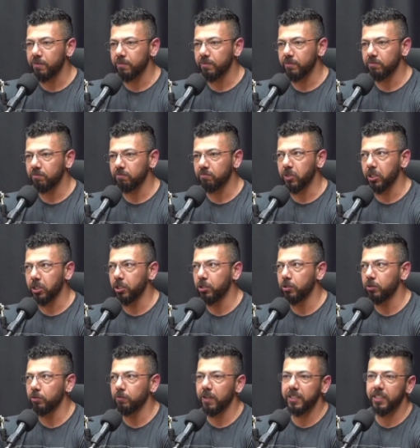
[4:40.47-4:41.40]

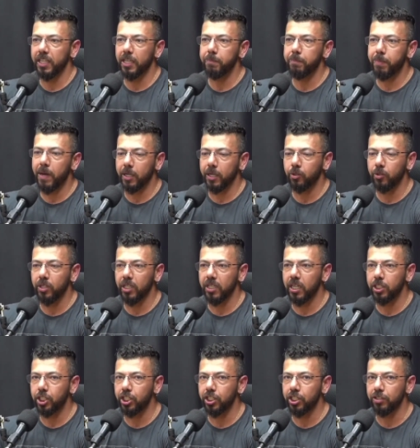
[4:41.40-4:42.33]
Então não vai ter impacto
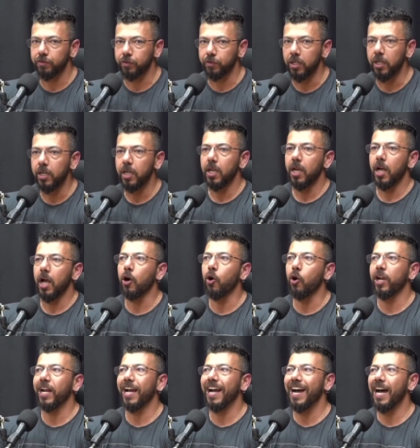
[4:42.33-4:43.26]
negativo.
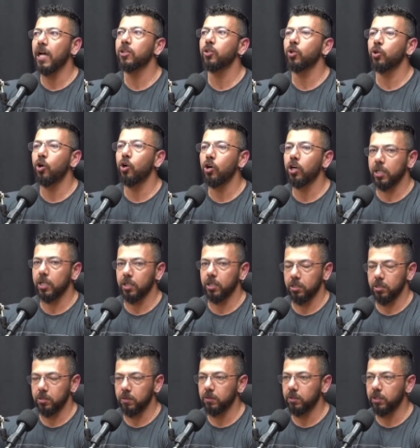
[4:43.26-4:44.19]
Agora, a
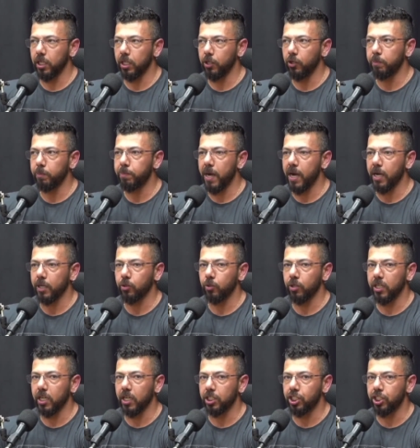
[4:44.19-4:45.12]
droga ter um impacto
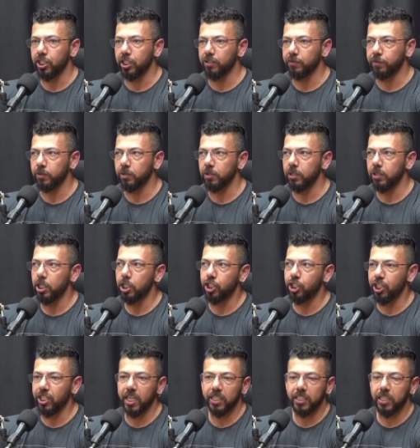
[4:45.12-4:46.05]
negativo,
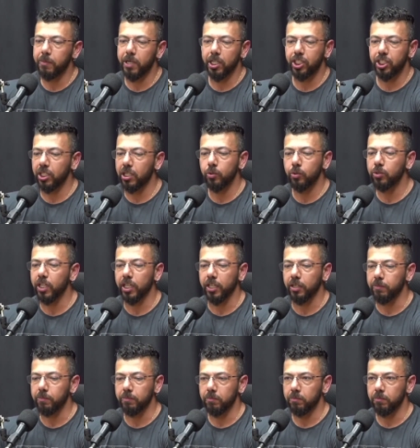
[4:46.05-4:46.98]
diretamente ela não
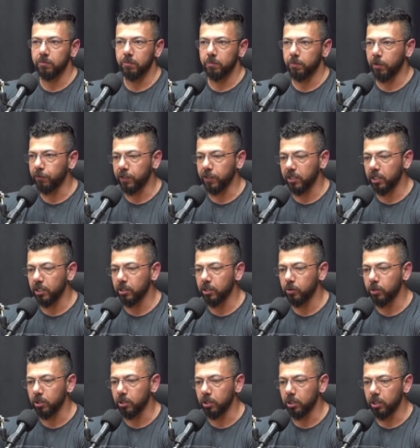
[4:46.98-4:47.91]
tem. Pode ficar
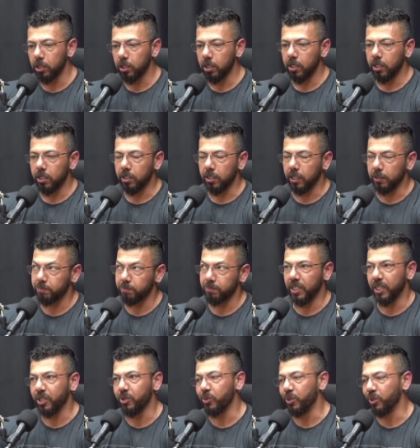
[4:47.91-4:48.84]
tranquilo. É,
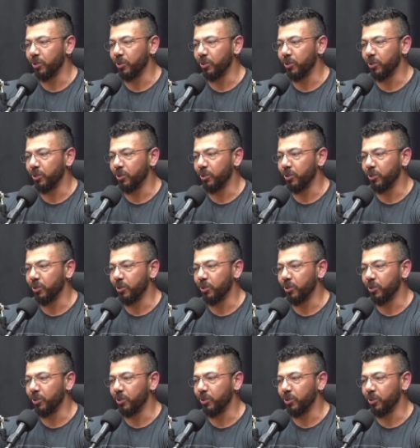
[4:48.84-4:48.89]
tranquilo.